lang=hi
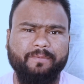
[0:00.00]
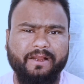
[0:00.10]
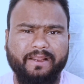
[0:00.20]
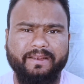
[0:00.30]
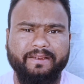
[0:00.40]

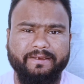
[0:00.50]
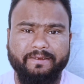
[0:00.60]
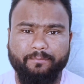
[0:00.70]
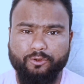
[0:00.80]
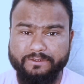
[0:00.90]
जमा करने के
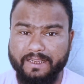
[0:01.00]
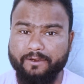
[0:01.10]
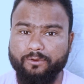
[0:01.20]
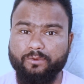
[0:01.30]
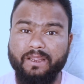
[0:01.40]
लिए बहुत
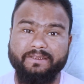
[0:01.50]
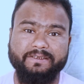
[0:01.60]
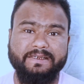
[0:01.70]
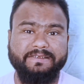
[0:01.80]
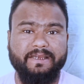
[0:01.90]
सारे लोग आते बनाते
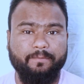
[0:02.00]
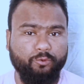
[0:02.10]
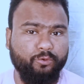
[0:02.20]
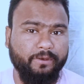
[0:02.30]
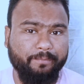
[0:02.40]
हैं जैसे हम
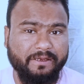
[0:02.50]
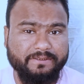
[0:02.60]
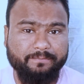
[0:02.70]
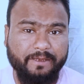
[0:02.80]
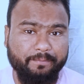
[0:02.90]
लोगों के
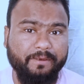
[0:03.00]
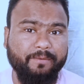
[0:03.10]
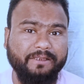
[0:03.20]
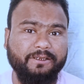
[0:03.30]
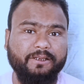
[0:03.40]
पास मैं अपनी
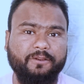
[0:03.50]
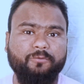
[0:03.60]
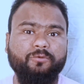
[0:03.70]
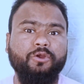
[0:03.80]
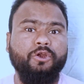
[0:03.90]
बात करता
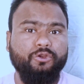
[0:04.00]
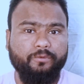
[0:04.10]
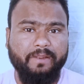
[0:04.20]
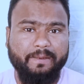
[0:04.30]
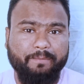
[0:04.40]
हूँ
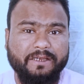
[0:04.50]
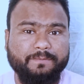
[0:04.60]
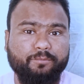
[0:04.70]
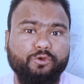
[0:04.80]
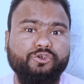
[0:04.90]
तो मेरे
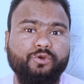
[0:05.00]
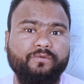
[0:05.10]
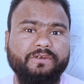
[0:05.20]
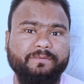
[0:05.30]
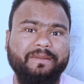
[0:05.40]
पास पोस्ट
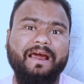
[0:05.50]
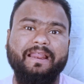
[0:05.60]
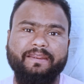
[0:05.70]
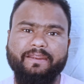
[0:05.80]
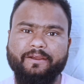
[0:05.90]
ऑफिस में
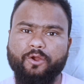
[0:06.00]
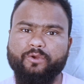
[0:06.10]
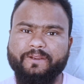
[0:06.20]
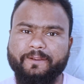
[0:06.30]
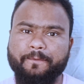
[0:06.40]
डी
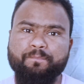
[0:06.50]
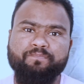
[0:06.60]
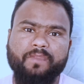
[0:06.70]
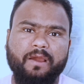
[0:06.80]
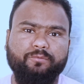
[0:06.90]
अकाउंट है
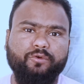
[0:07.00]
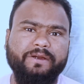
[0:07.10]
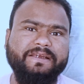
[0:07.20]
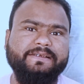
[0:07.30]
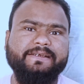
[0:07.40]
अब
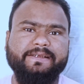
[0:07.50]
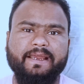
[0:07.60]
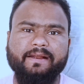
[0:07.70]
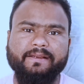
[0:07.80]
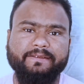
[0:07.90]
वो एजेंट
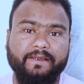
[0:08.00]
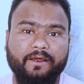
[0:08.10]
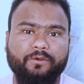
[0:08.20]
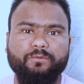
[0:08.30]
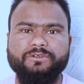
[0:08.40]
क्या करता है
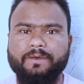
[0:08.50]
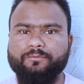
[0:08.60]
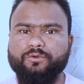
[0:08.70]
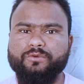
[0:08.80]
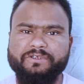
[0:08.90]
हर रोज़
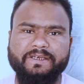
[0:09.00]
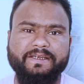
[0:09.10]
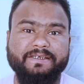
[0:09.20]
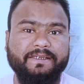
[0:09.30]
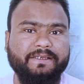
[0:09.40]
हम लोगों से
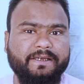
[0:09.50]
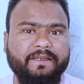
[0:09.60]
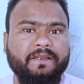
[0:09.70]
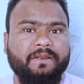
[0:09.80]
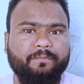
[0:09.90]
ले जाता
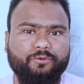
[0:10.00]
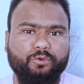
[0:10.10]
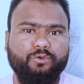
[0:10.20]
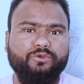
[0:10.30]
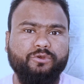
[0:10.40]
है
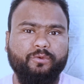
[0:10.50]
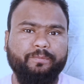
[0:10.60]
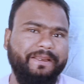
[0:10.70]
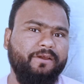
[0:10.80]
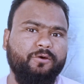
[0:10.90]
दो दो सौ
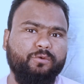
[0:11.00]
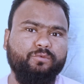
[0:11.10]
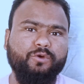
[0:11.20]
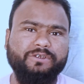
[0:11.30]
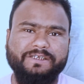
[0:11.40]
रुपये और
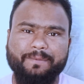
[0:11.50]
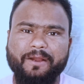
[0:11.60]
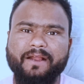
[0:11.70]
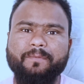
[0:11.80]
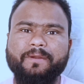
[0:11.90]
वो
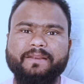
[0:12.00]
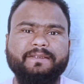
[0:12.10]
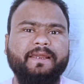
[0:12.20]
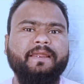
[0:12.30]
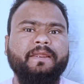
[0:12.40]
जमा कब
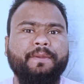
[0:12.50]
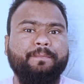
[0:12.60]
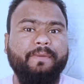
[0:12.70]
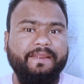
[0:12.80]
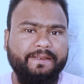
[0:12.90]
करता है
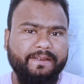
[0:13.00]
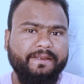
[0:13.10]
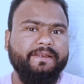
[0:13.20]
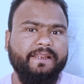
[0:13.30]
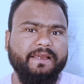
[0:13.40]
महीने
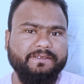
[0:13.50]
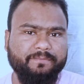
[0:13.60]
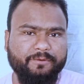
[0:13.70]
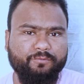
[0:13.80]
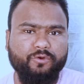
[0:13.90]
के
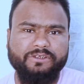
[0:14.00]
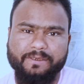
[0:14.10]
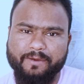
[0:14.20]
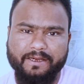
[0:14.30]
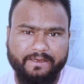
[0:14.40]
लास्ट में वो
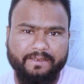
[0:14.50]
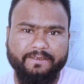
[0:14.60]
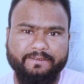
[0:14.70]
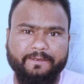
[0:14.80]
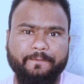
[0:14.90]
जमा कर
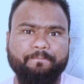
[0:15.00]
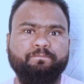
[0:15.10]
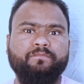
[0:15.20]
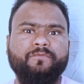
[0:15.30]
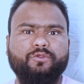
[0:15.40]
देता है
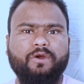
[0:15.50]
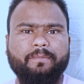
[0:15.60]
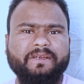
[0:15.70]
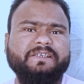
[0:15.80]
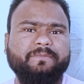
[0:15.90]
तो
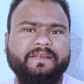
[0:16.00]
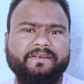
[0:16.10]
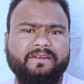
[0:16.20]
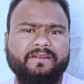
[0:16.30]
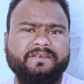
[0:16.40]
अब इसमें
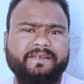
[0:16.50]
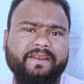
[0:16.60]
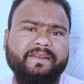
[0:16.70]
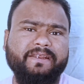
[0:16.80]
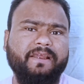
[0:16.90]
इंटरेस्ट
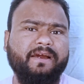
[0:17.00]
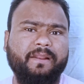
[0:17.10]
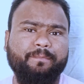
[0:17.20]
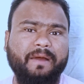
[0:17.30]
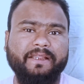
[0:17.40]
रेट की
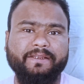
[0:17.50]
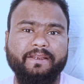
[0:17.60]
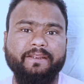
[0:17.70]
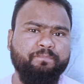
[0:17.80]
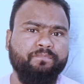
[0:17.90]
अगर हम बात
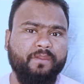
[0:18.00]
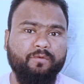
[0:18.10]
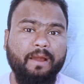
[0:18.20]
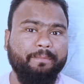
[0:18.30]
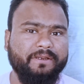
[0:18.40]
करें
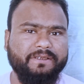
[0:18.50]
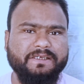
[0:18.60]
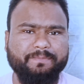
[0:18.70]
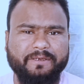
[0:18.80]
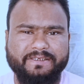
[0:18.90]
वहाँ पर
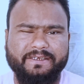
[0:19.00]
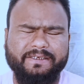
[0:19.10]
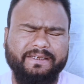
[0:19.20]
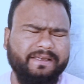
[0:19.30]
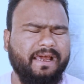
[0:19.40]
दस
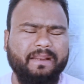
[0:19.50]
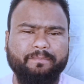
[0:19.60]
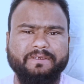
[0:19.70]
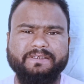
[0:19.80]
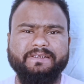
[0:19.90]
परसेंट ग्यारह
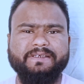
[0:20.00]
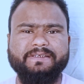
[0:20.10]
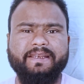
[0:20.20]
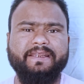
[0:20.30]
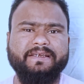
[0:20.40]
परसेंट
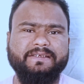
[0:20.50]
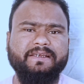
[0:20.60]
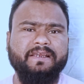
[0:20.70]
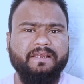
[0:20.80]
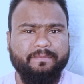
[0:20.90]
इस तरीके
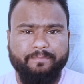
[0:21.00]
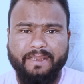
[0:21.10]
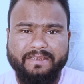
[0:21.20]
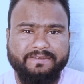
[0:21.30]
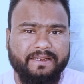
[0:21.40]
से
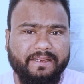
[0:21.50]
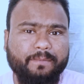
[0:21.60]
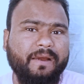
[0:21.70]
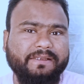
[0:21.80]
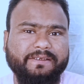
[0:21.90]
ब्याज दर
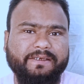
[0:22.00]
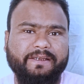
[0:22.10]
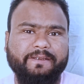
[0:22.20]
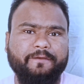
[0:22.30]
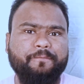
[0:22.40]
की बात की
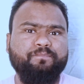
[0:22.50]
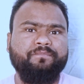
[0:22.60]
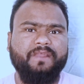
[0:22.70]
गई है